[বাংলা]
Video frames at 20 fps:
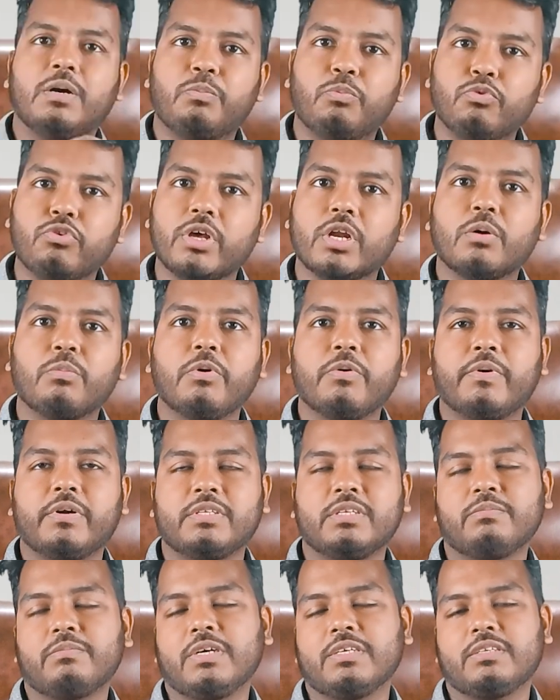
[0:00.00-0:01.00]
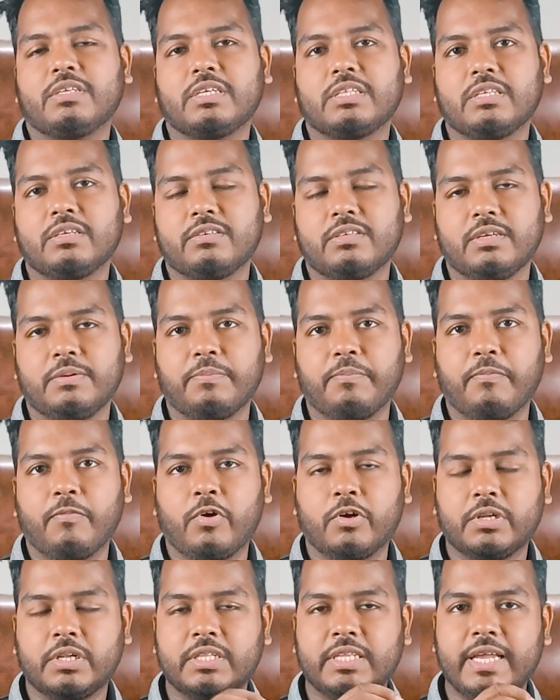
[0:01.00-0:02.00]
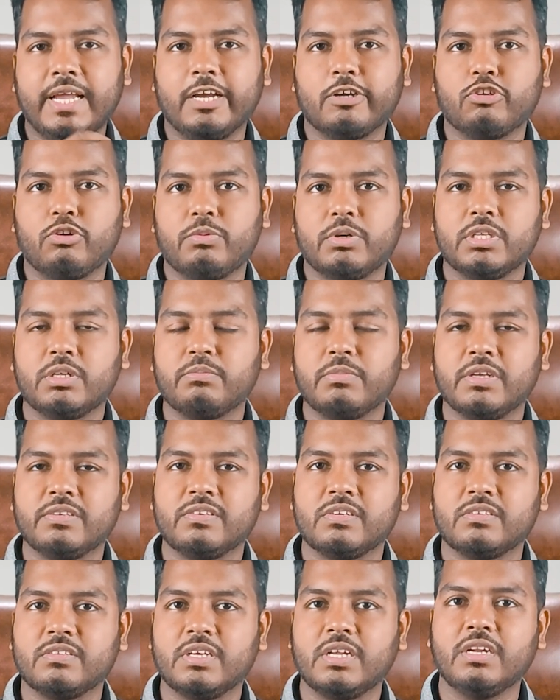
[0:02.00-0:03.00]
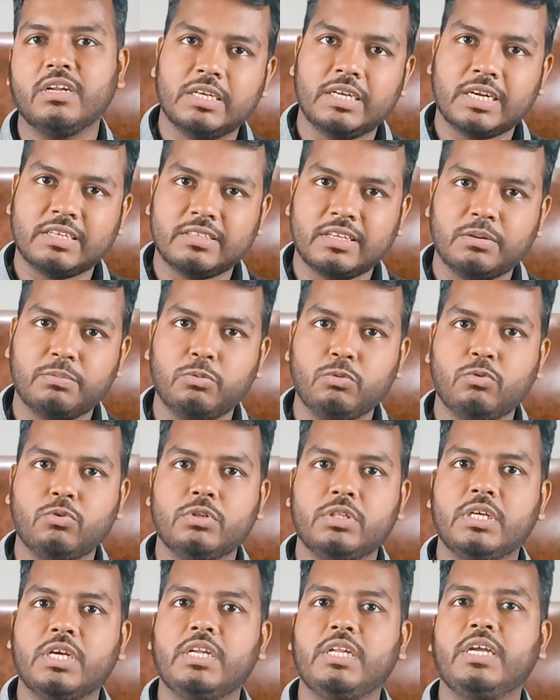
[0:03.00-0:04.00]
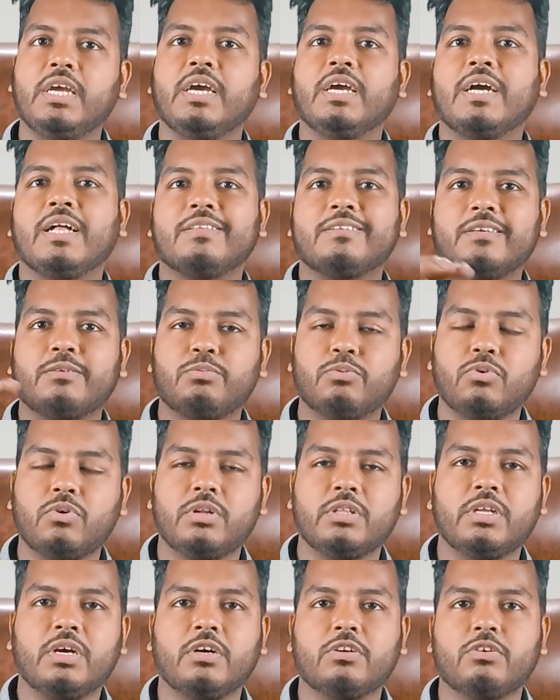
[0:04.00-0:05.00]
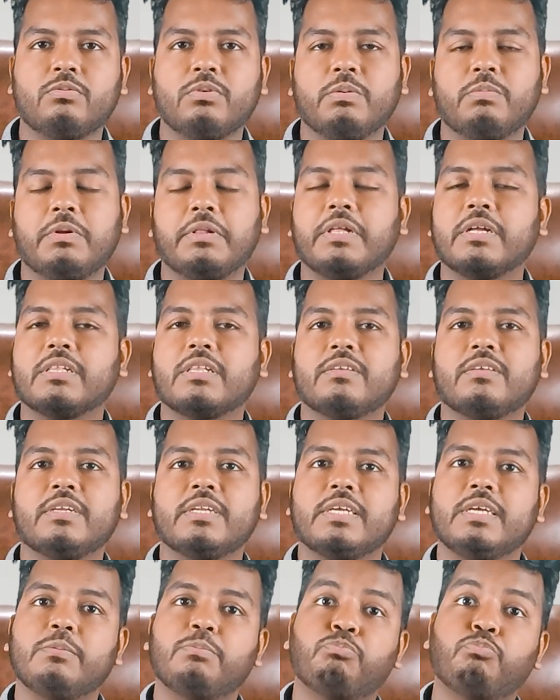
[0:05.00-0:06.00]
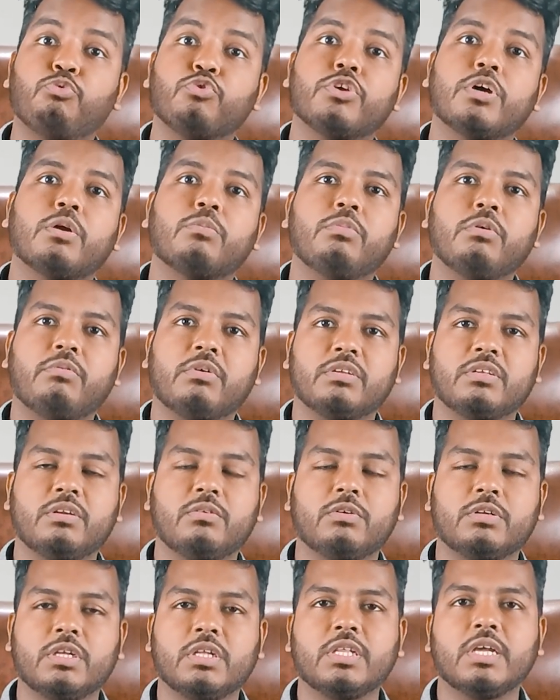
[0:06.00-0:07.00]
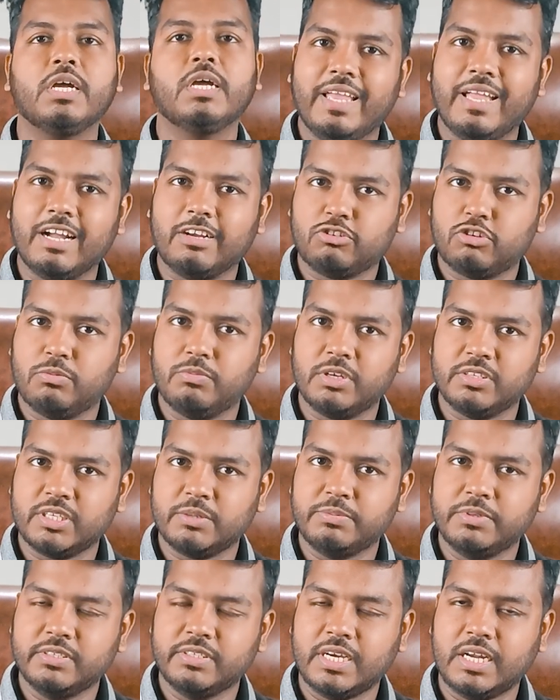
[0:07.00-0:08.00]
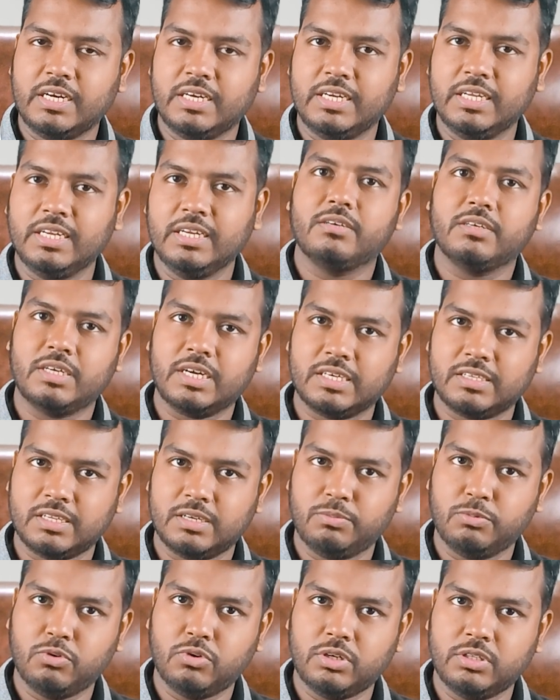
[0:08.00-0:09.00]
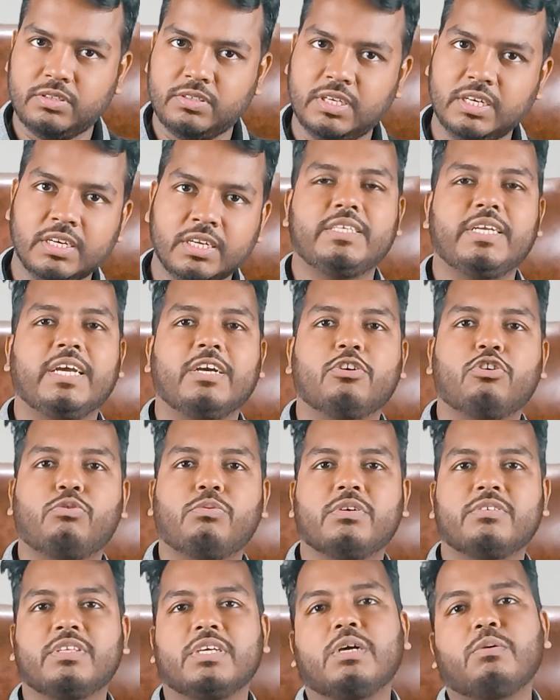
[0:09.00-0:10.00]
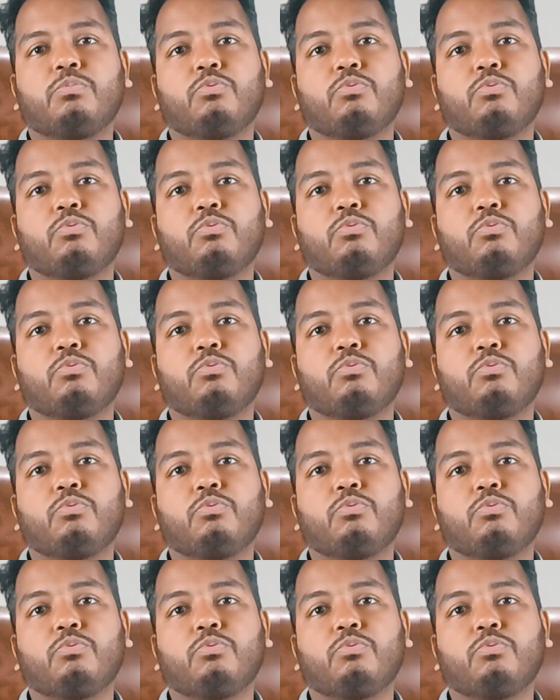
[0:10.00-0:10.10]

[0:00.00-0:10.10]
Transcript: পঁচানব্বই পার্সেন্ট মাছ টিকতেছে অর্থাৎ একশো পার্সেন্ট মাছ ছাড়ছেন নার্সারি পুকুর থেকে নিয়ে কালচার পুকুরে দেওয়ার সময় আপনি দেখতেছেন কি পঁচানব্বই পার্সেন্ট অর্থাৎ একশো মাছ আপনি ছাড়লে নার্সারি পুকুরে দিচ্ছেন একশো মাছ থেকে